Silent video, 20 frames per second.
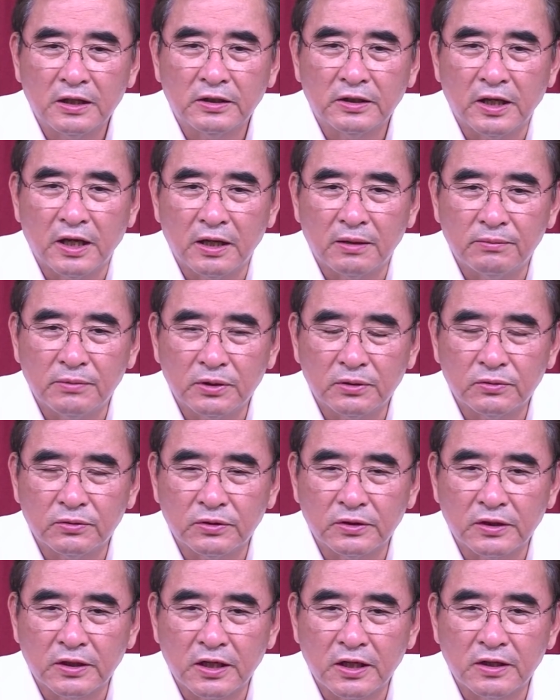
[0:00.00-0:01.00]

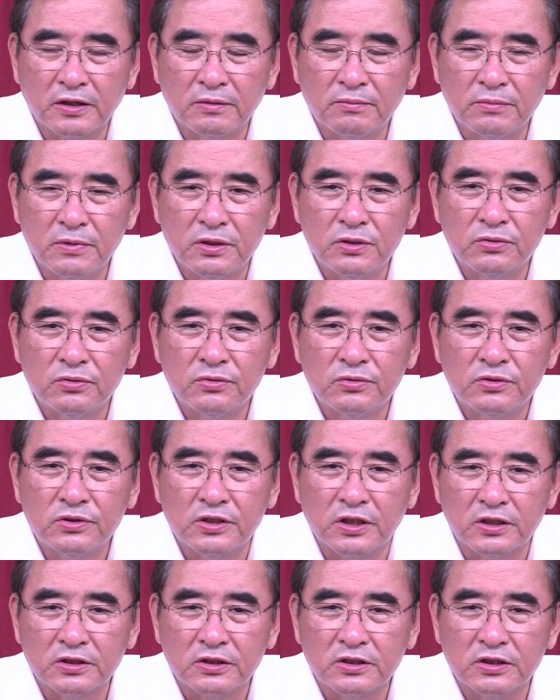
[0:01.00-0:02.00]
대한민국이라는 민주
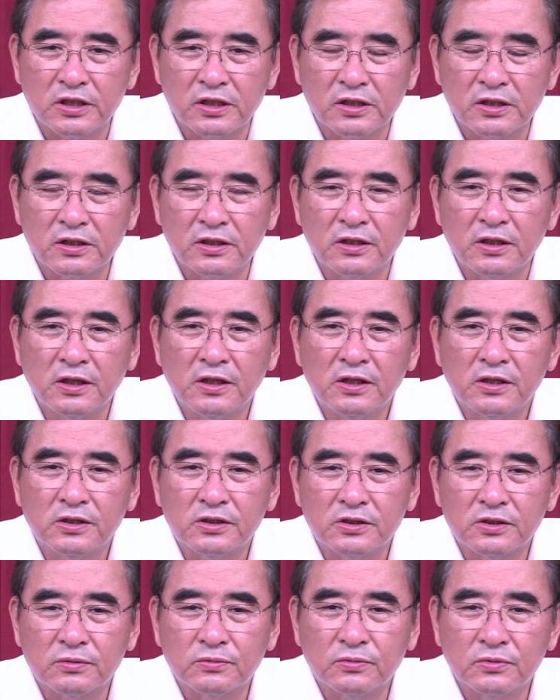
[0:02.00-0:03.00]
정체를
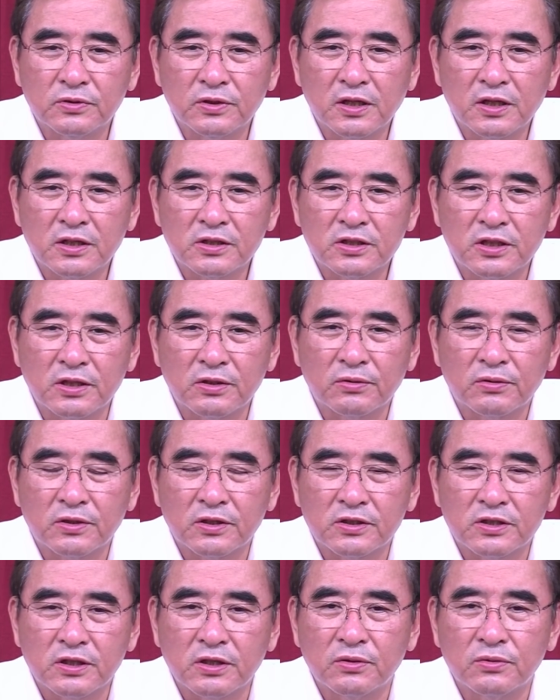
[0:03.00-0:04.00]
지금 우리가
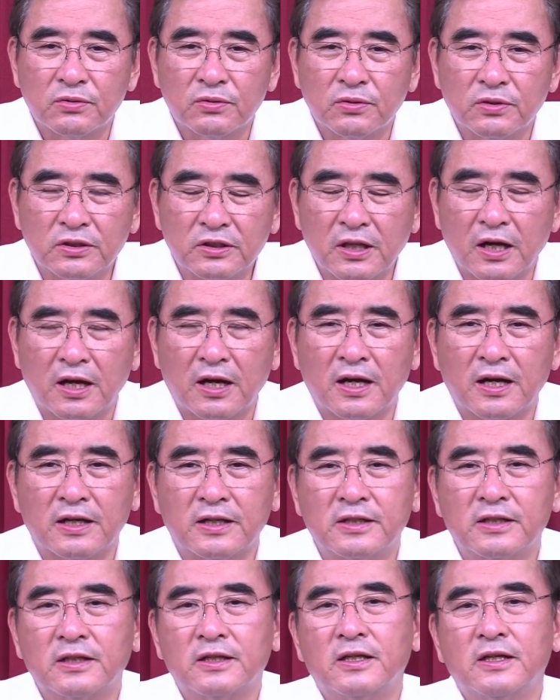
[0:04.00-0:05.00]
새롭게 세우고 있다
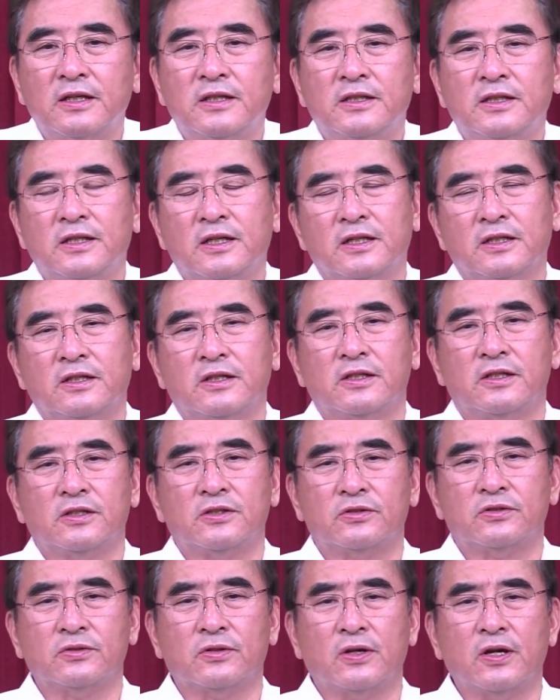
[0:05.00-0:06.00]
이렇게 이야기를
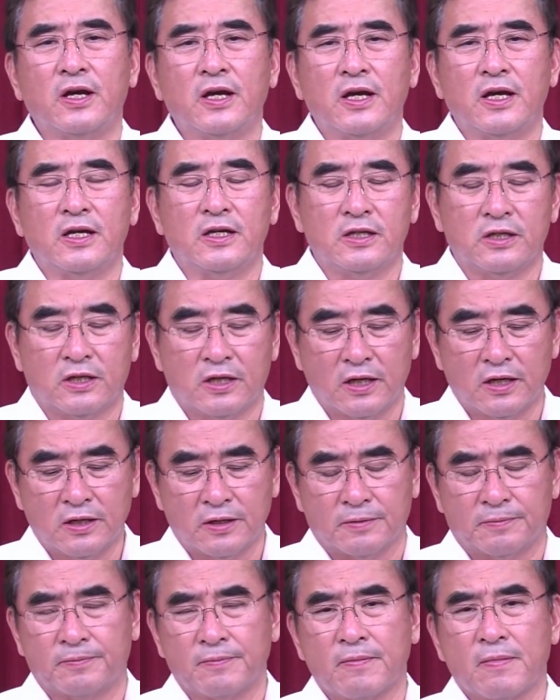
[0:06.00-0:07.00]
했어요.
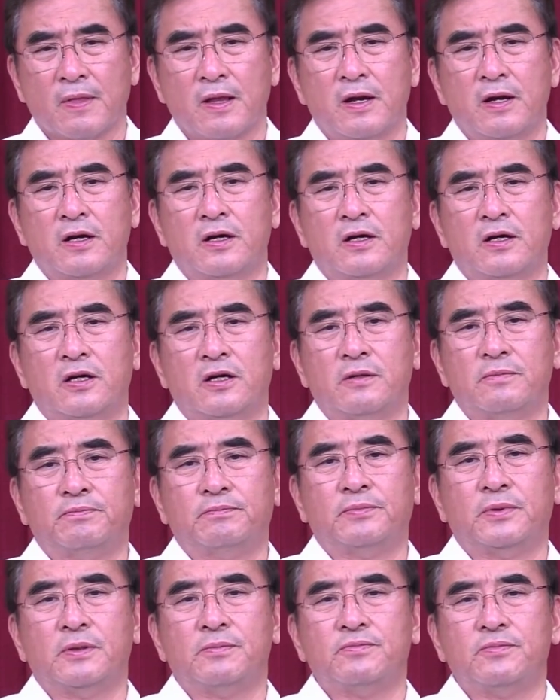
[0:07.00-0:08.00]
이게
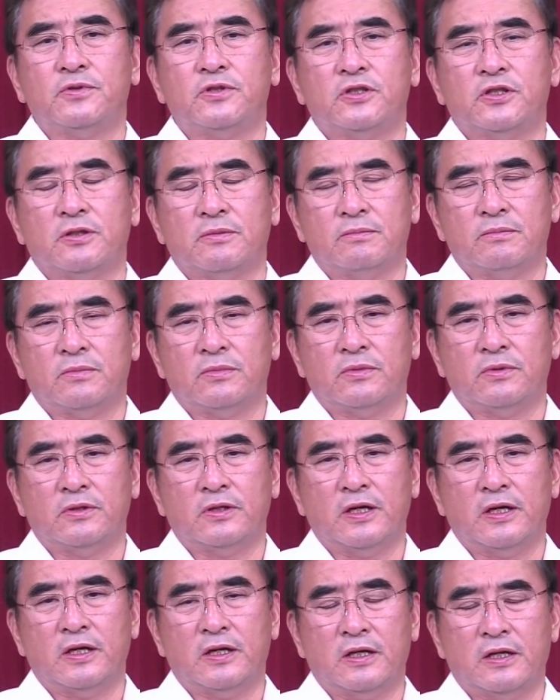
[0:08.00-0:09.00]
헌법
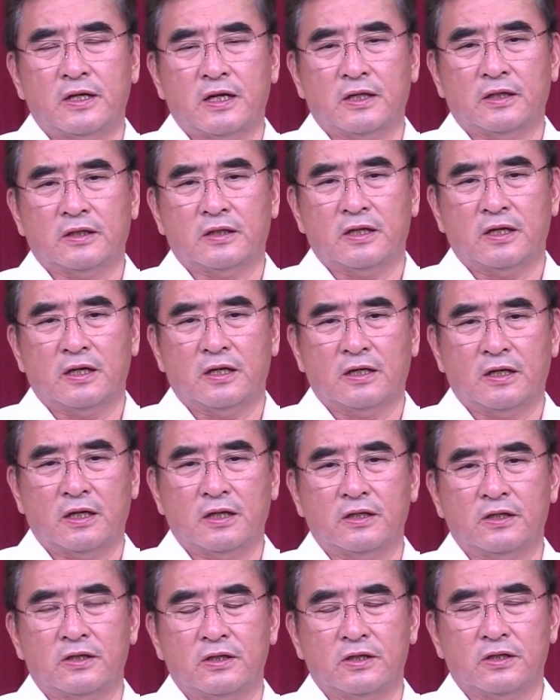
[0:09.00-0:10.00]
전문에
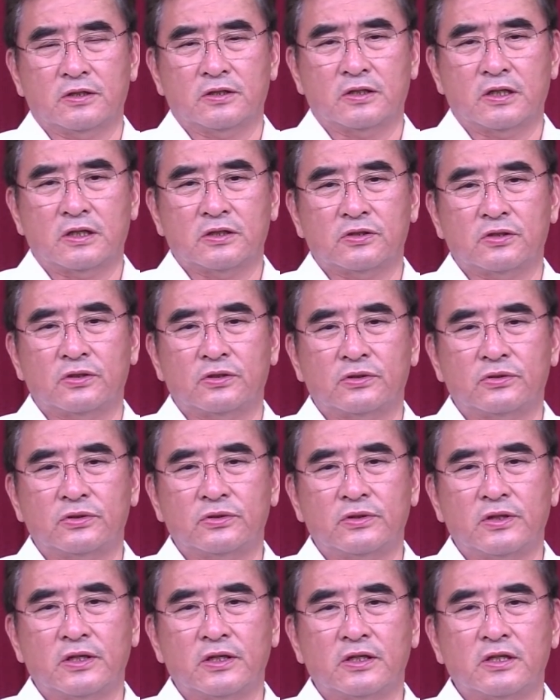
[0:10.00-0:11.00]
나타난 역사
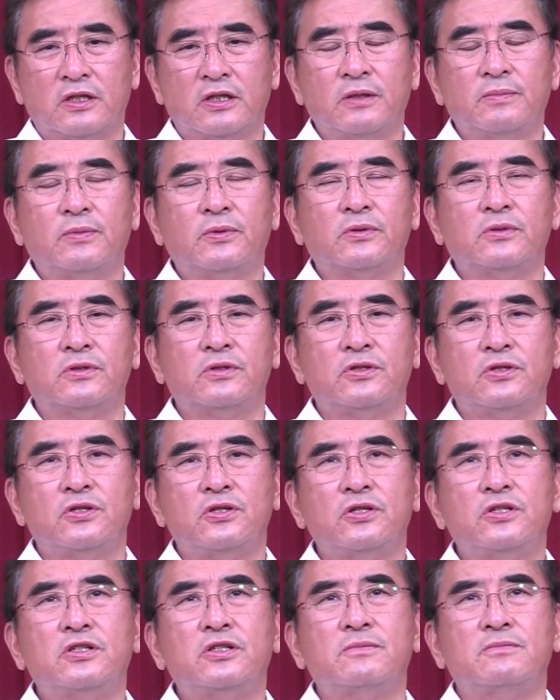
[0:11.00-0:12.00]
서술의 기본
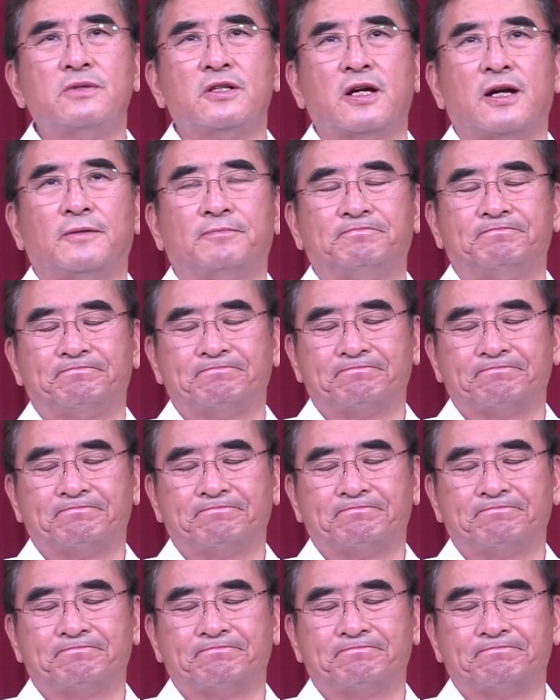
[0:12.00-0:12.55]
취지입니다.